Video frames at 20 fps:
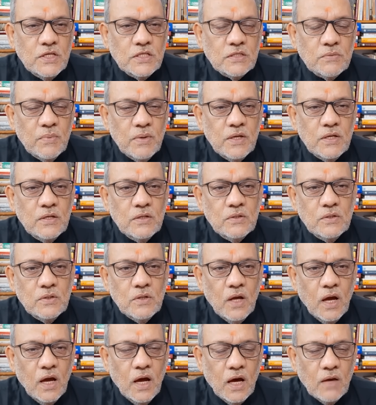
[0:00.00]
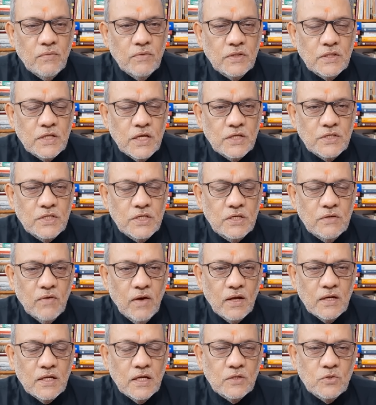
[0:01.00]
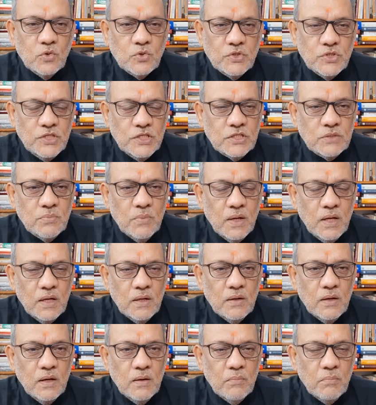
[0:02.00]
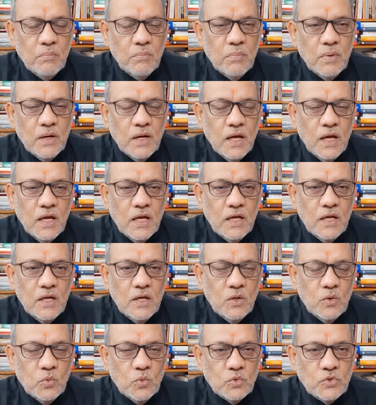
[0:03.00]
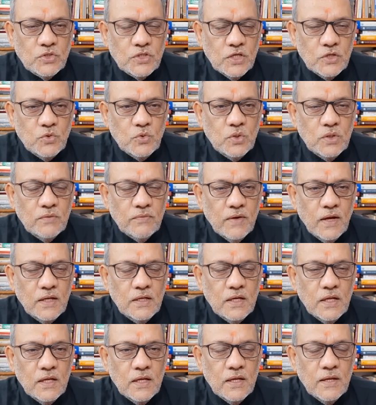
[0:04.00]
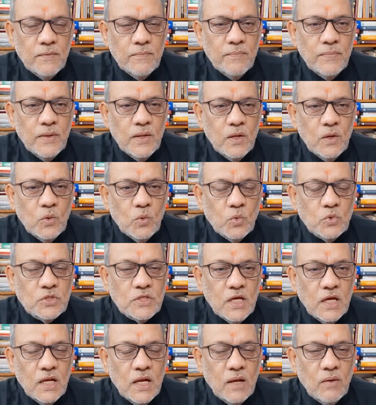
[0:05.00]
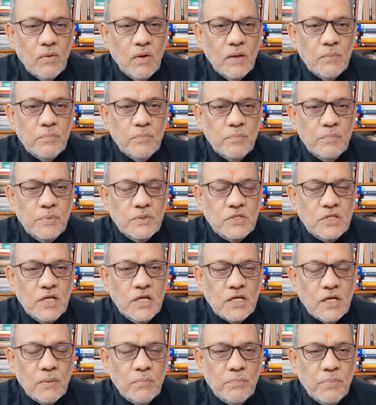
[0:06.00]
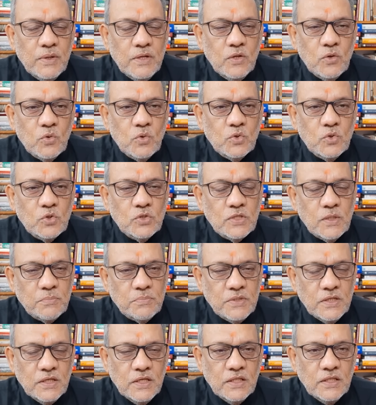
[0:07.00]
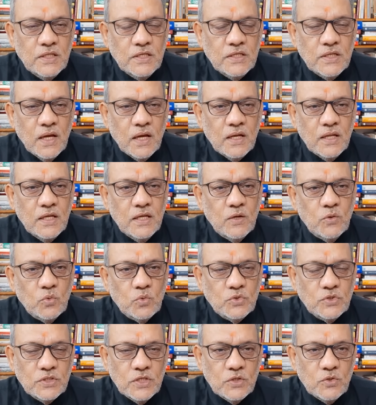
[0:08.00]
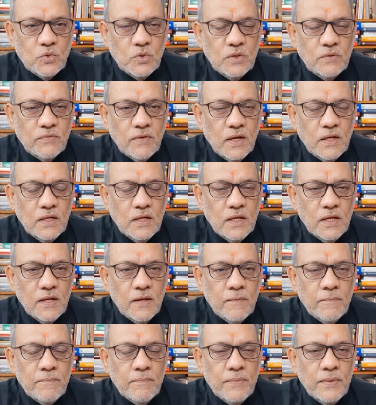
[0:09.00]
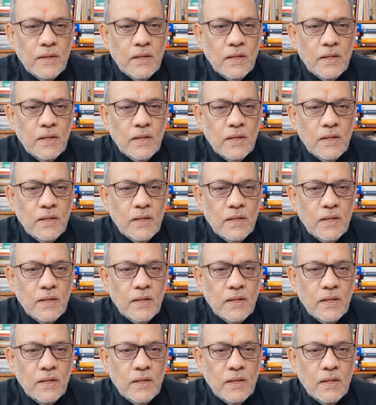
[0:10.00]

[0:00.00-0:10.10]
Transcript: जिसमें अरविंद केजरीवाल का जो शीश महल बना है उससे जुड़ी फाइलें हैं उसके अलावा बिजली कंपनियों को जो सब्सिडी दी जा रही है उससे जुड़ी फाइलें हैं